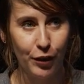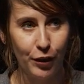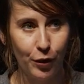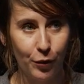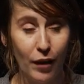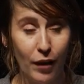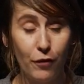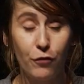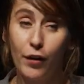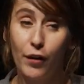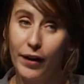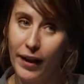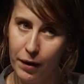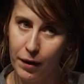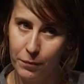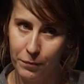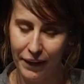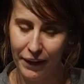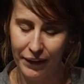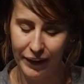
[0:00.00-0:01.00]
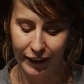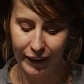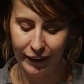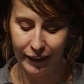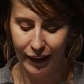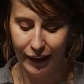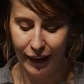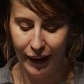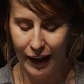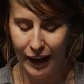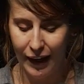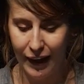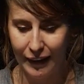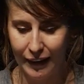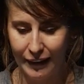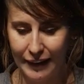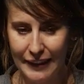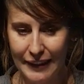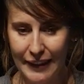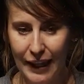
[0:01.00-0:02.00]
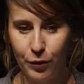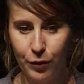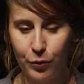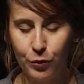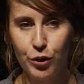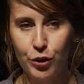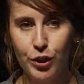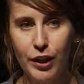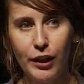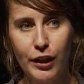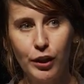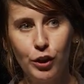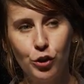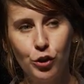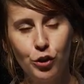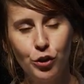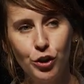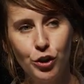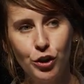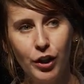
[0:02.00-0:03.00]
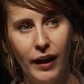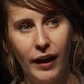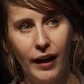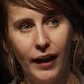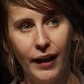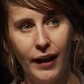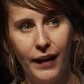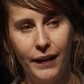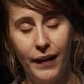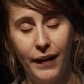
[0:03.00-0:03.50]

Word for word: ciudad fuera de Madrid. Desde hace unos años eh,